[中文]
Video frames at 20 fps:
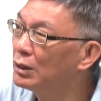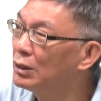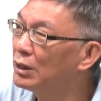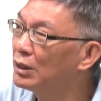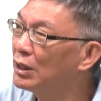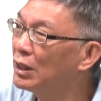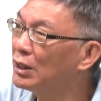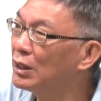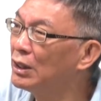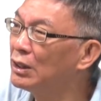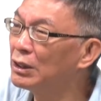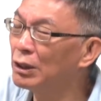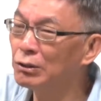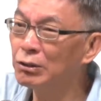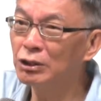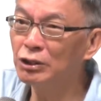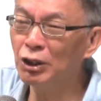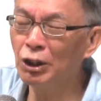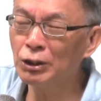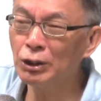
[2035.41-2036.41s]
你现在跟你讲
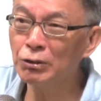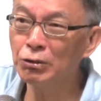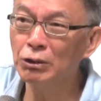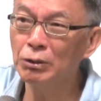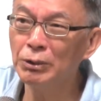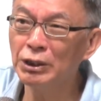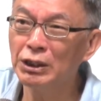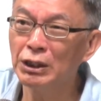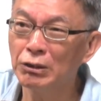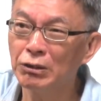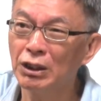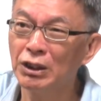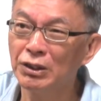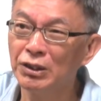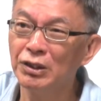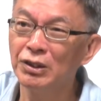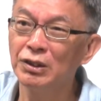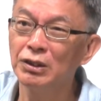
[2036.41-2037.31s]
说教科书里面写出来的知